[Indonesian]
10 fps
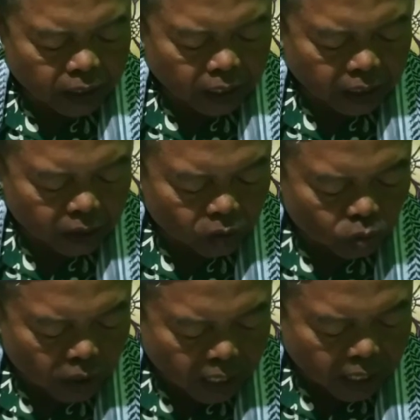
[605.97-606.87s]
yang
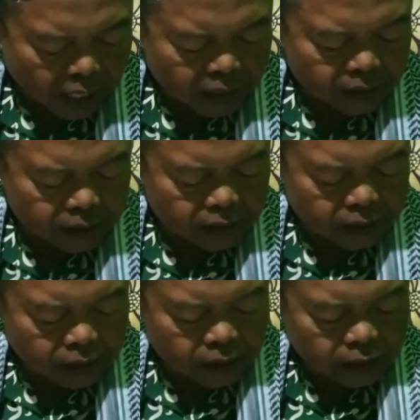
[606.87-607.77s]
kedua
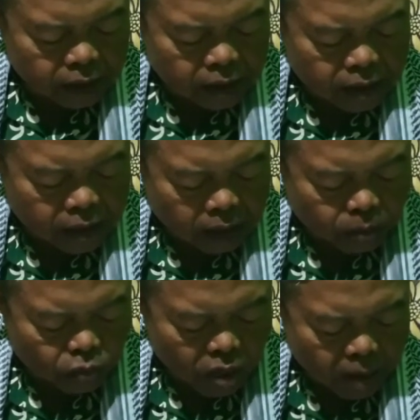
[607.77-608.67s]

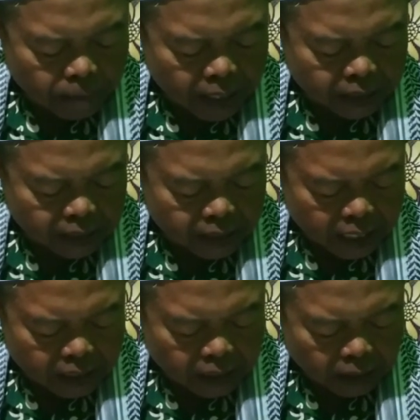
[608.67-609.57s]
semua bagian